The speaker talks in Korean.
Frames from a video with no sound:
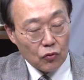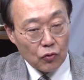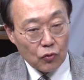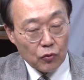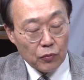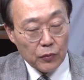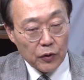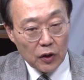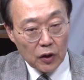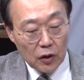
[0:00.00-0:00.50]

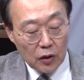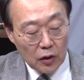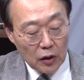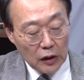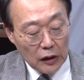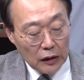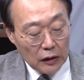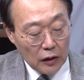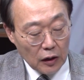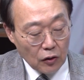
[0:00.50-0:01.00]

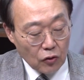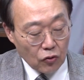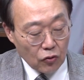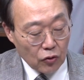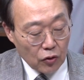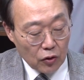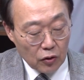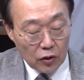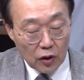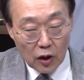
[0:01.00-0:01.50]
중금리
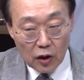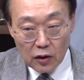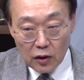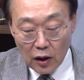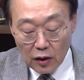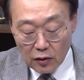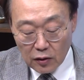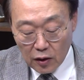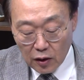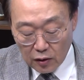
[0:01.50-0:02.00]
대출을 근데
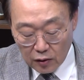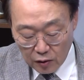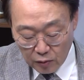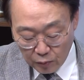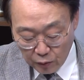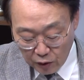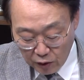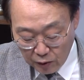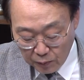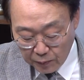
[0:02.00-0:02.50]
다른 데는
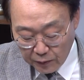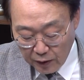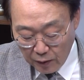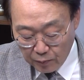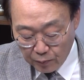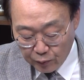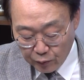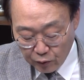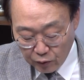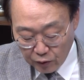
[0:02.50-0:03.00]

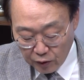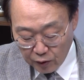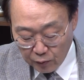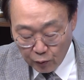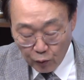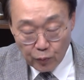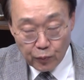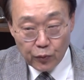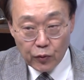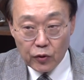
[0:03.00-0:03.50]
지13%
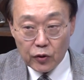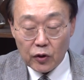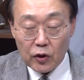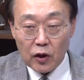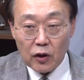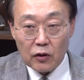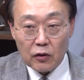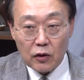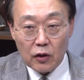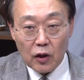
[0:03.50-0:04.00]
15%
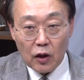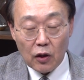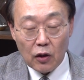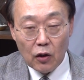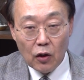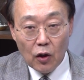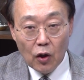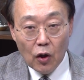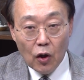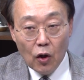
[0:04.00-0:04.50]
이렇게 하는데
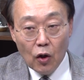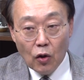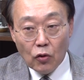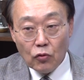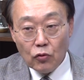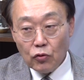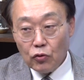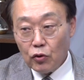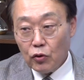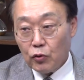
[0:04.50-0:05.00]

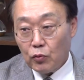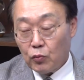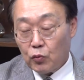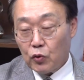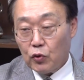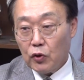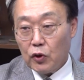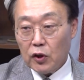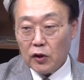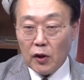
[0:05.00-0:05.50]
그래도
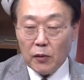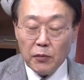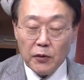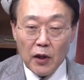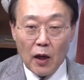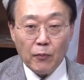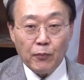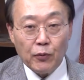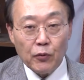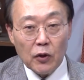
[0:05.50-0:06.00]
그렇게
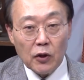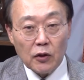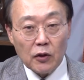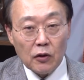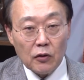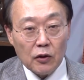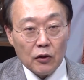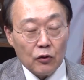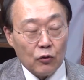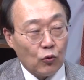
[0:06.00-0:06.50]
34%
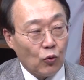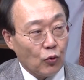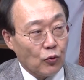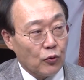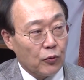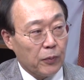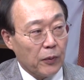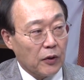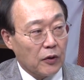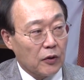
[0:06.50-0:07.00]
했다 그래서
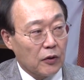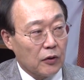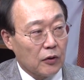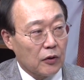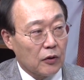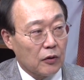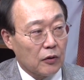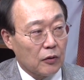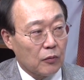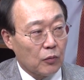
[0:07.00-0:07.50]
토스뱅크
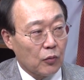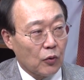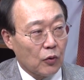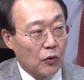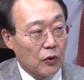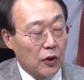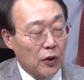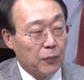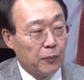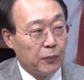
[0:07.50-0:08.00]

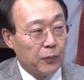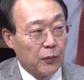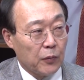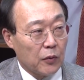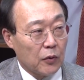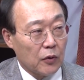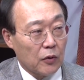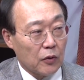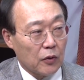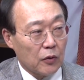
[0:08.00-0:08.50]
뭐입뭐
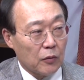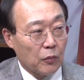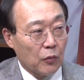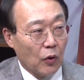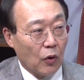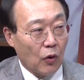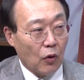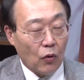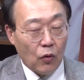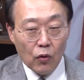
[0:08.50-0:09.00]

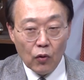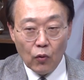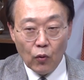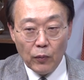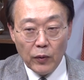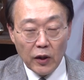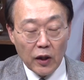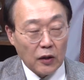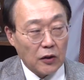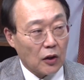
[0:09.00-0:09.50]
뭐
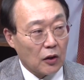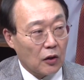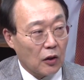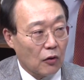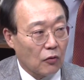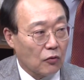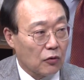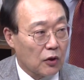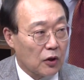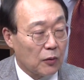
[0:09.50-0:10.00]
오면
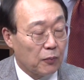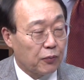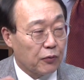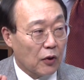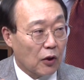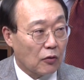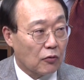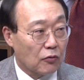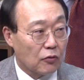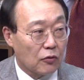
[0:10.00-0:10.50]
애새끼하고
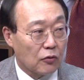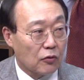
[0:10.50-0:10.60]
이쁘다고